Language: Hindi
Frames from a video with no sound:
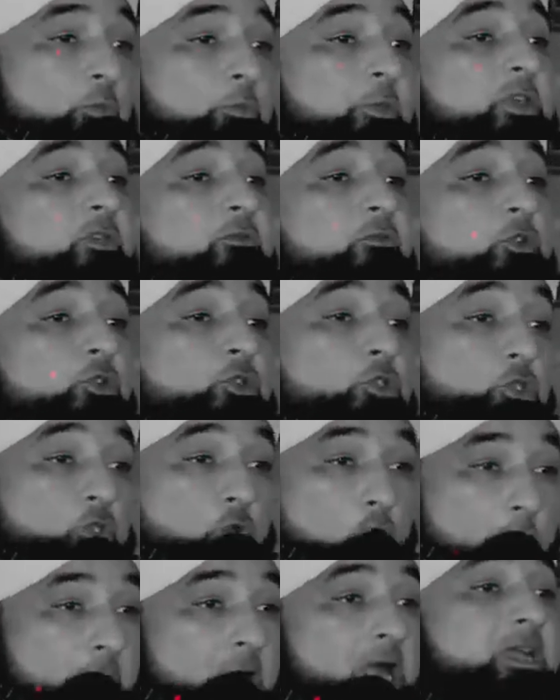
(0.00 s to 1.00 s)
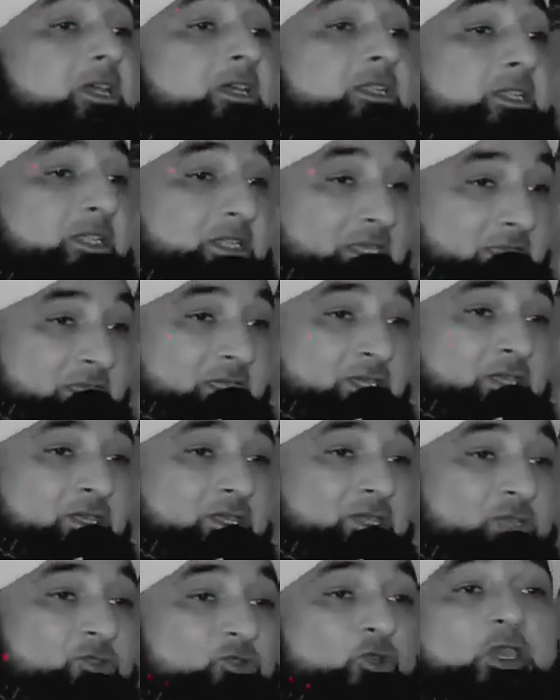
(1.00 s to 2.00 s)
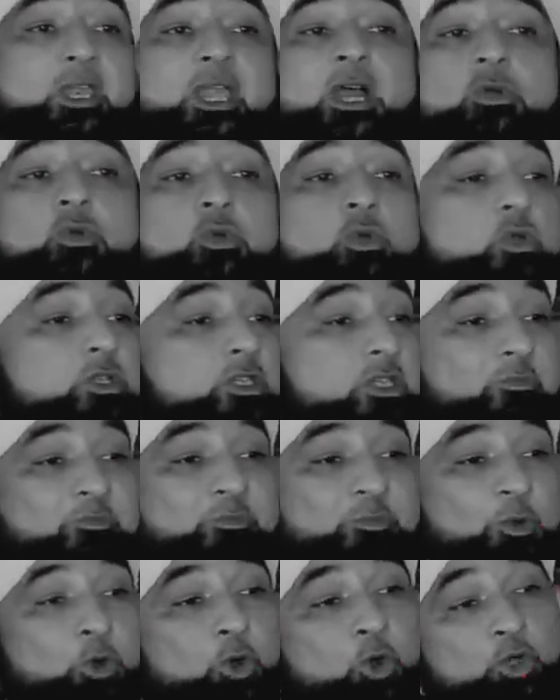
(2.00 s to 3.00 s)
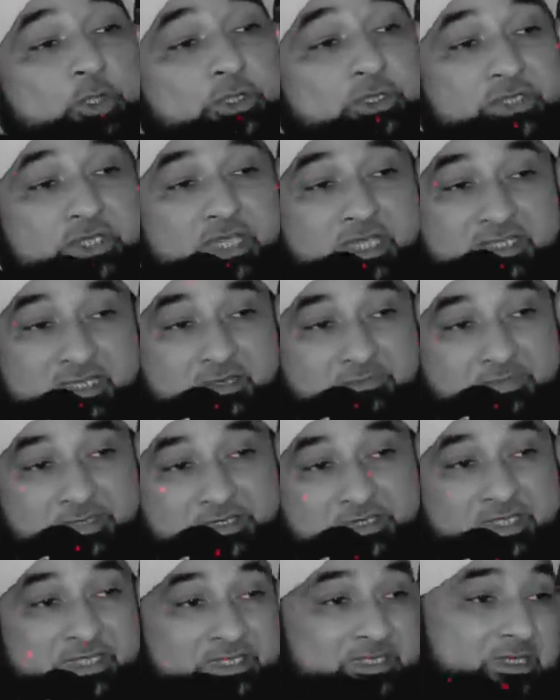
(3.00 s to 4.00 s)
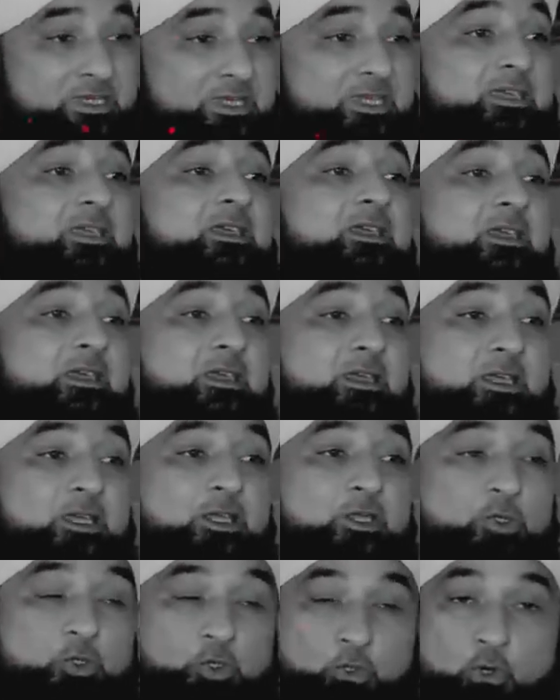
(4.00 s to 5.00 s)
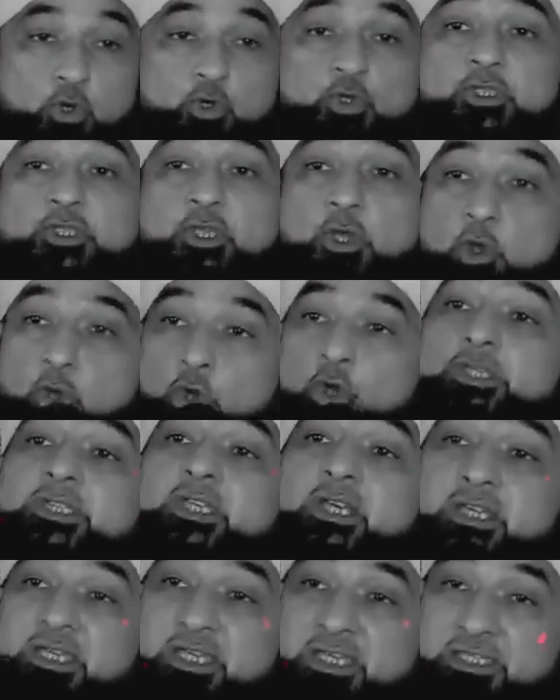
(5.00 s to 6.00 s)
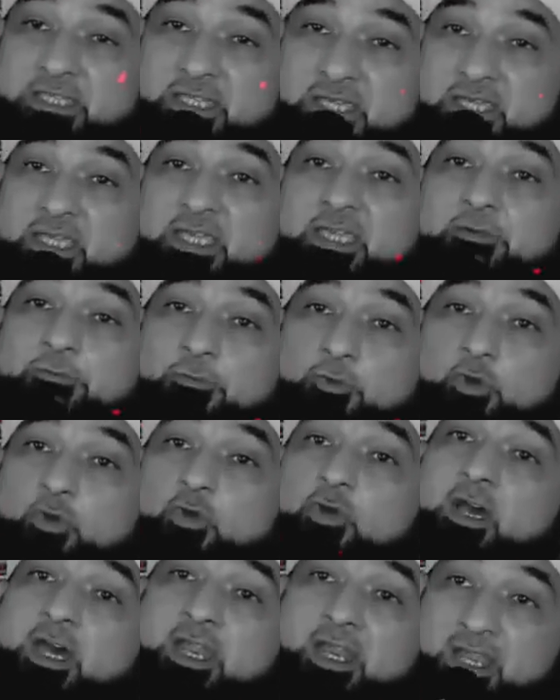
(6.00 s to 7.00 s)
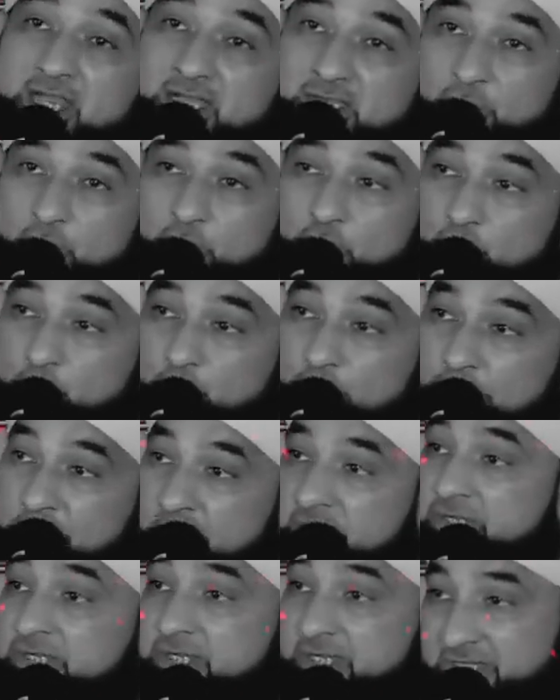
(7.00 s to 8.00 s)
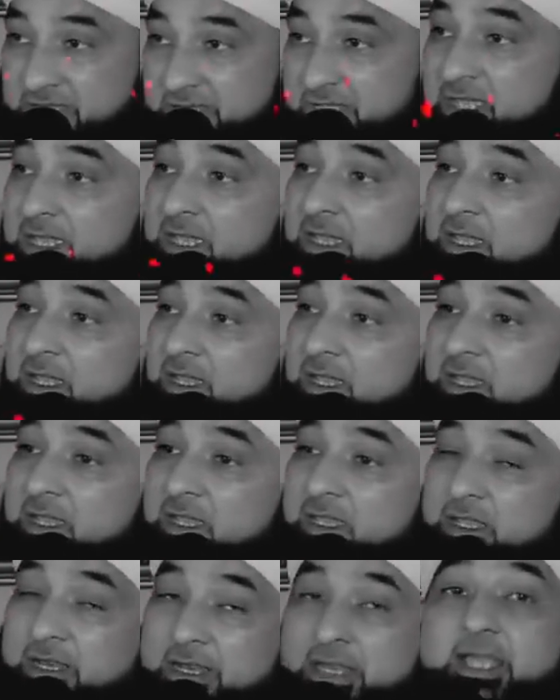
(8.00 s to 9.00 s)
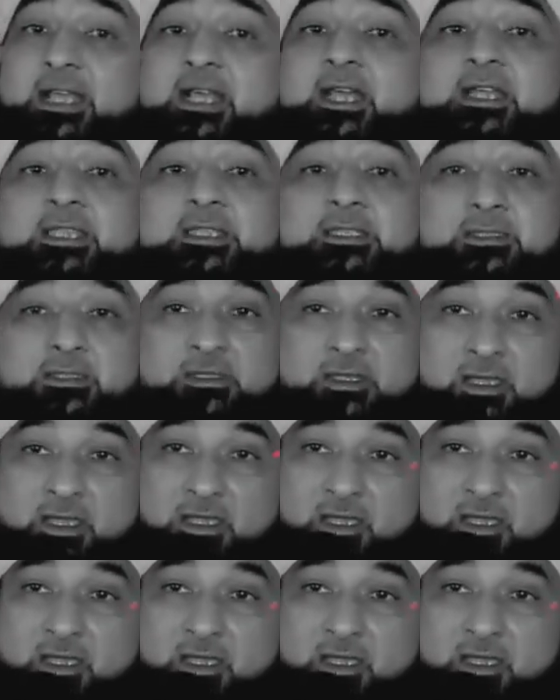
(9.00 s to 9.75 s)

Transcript: तो फिर वो तोबा कर ले तो अल्लाह को ये बहुत ज़्यादा पसंद है जो उससे हो सके नेकी वो अल्लाह के हुजूर पेश करे लेकिन